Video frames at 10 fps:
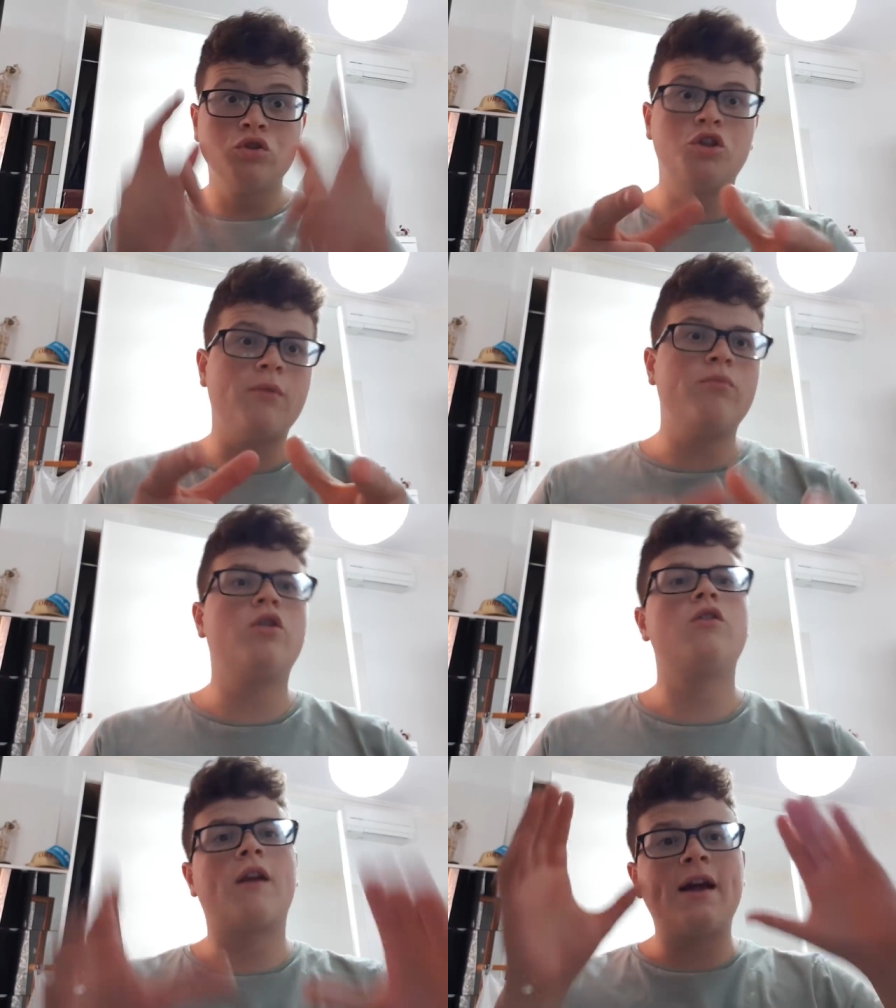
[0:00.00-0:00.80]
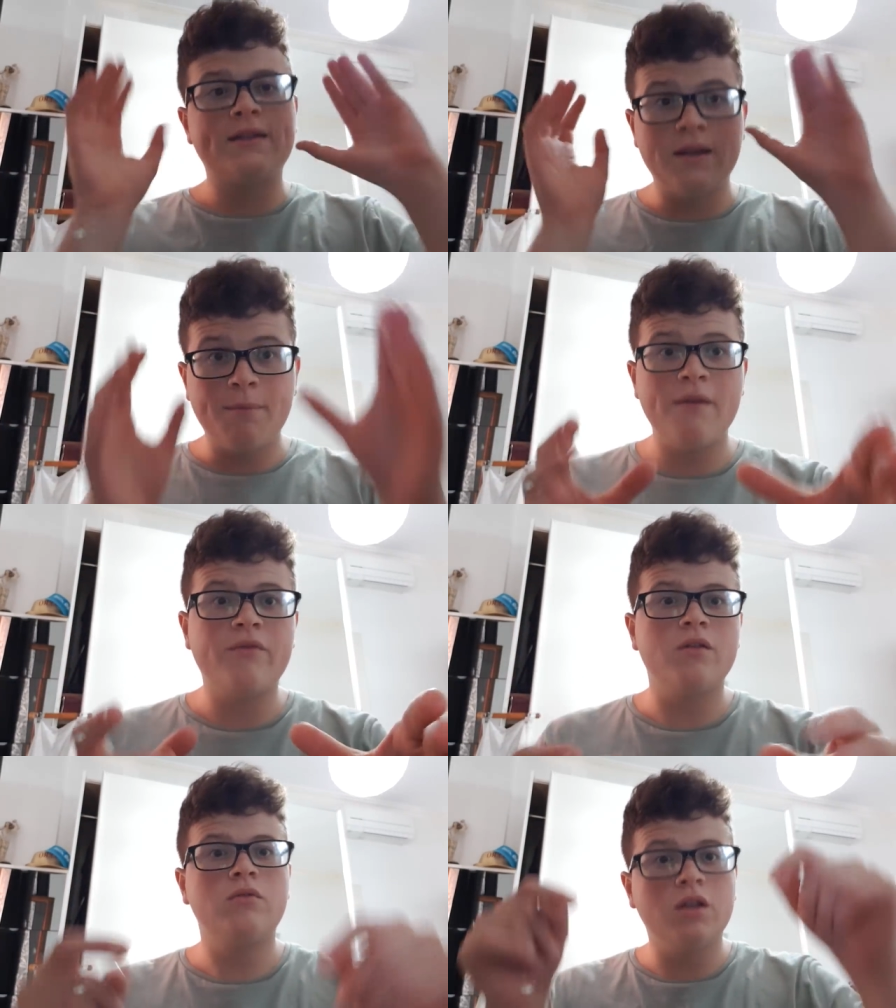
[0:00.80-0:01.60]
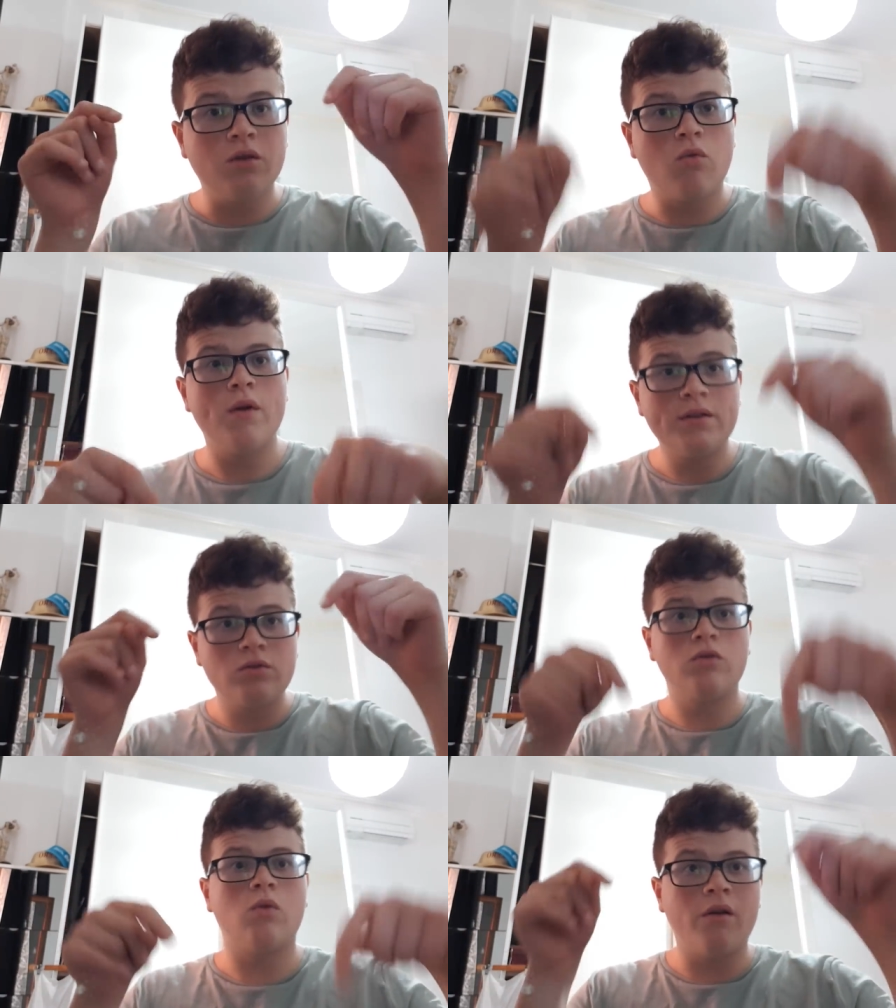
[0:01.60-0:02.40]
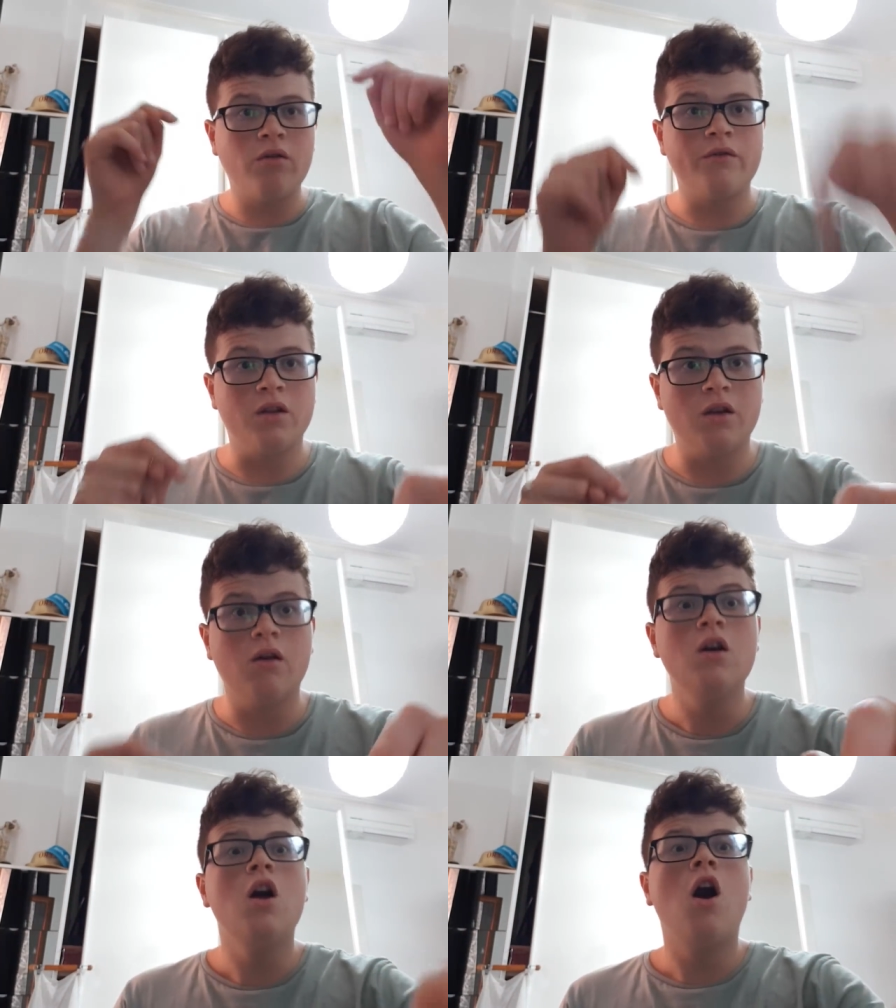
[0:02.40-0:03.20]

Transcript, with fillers: Buongiorno ragazzi e benvenuti in questo nuovo video.